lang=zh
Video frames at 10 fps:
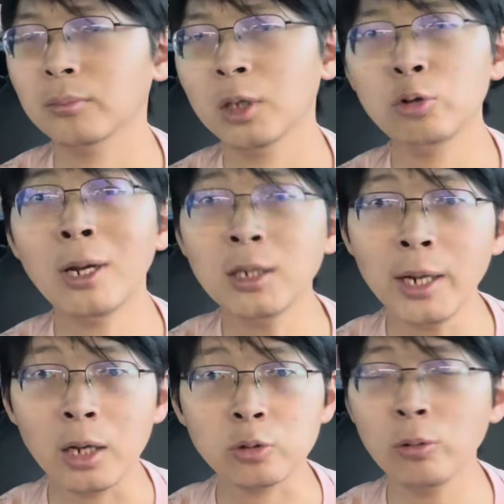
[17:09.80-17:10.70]
全这
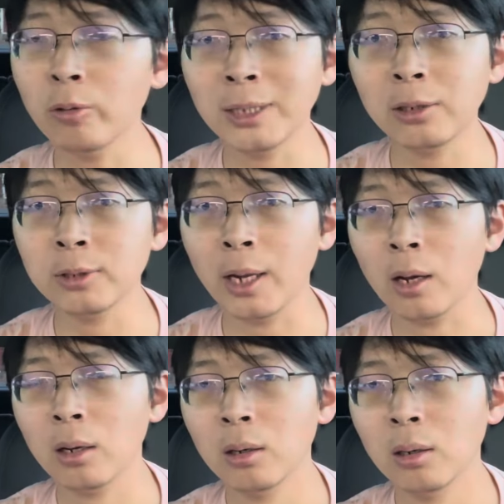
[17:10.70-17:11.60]
样，所有国家都这样。
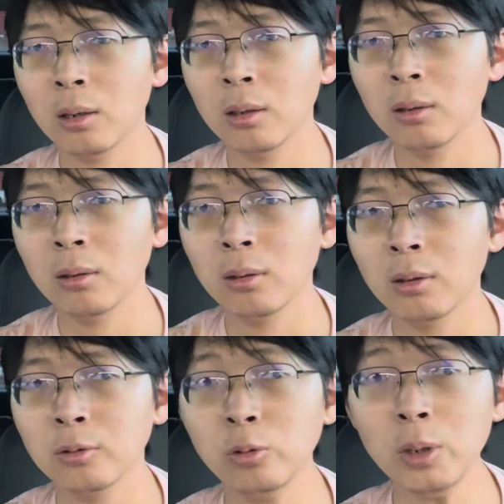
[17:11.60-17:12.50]

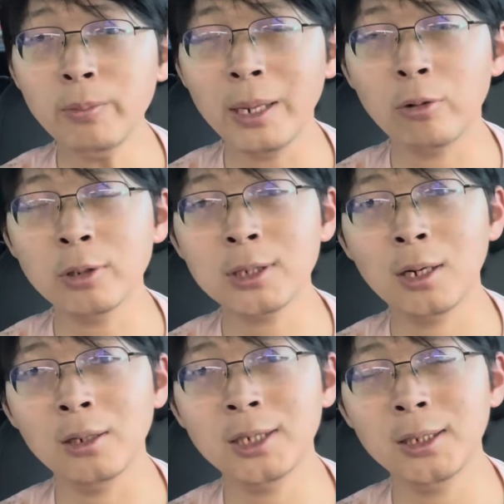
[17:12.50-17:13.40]
所以美国是
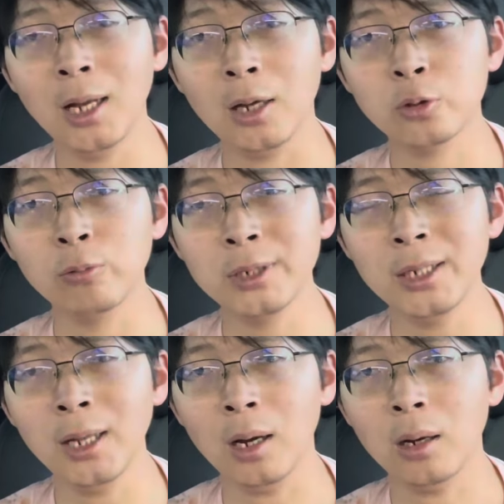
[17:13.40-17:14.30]
核心呐，中
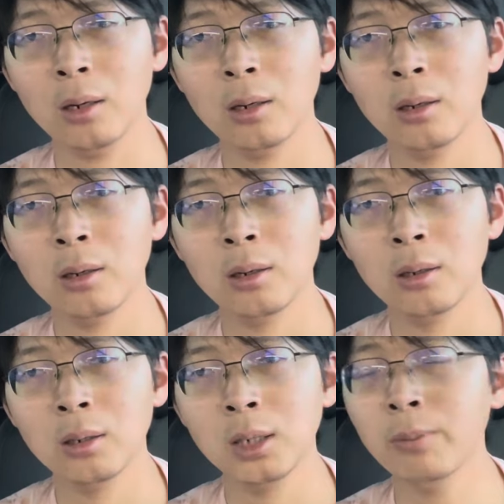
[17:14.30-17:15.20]
心呐，
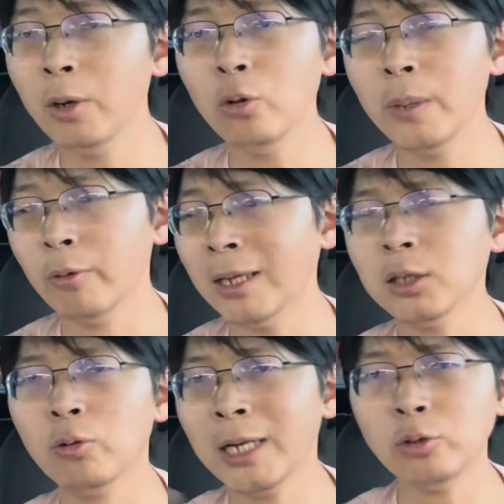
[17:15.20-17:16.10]
你没有美元，
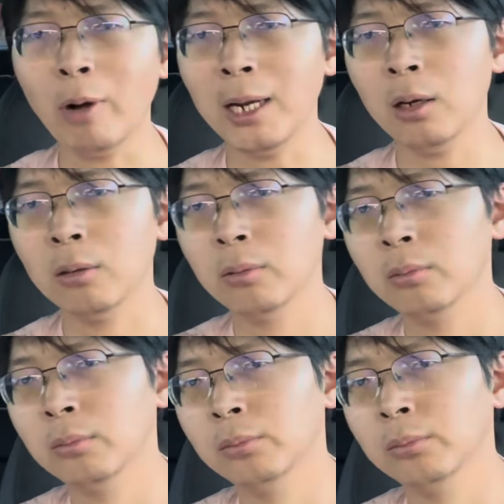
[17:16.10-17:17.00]
这国家就完了。
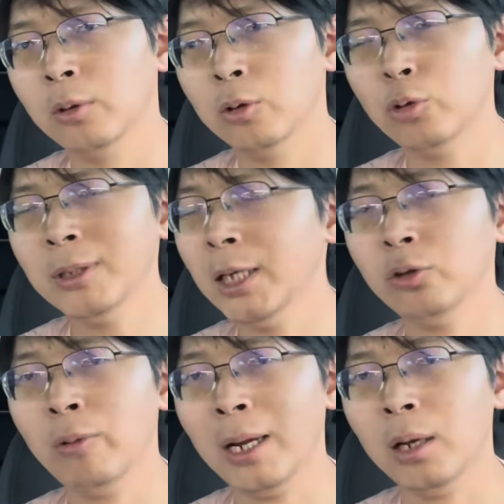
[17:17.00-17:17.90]
瞬间
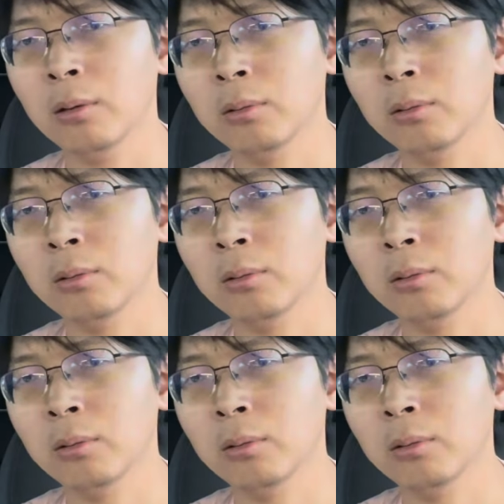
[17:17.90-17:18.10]
就完了，